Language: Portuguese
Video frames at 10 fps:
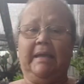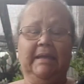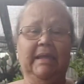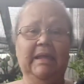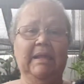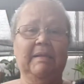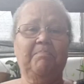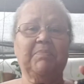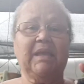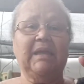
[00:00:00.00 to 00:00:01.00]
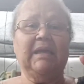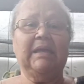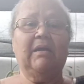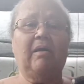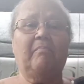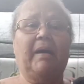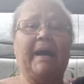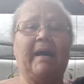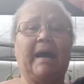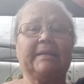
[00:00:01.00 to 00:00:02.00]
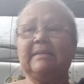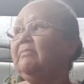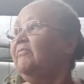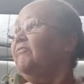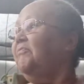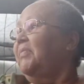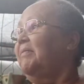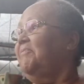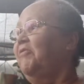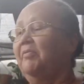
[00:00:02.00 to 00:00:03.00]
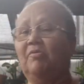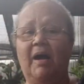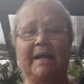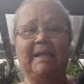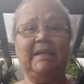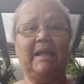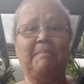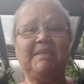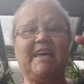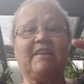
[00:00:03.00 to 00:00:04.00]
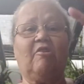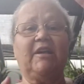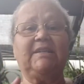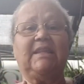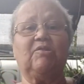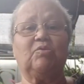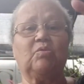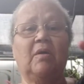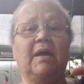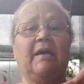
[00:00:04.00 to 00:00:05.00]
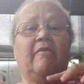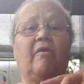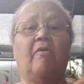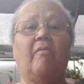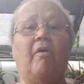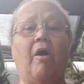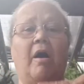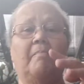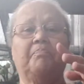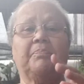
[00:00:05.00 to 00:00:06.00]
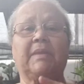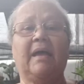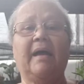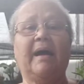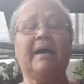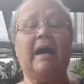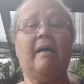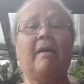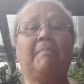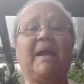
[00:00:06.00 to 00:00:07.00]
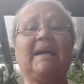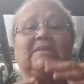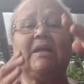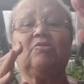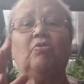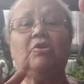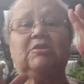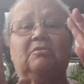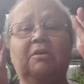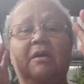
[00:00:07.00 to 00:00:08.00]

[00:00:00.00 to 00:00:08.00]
e estou tô aqui na misericórdia de Deus. Ó, um abraço a todos,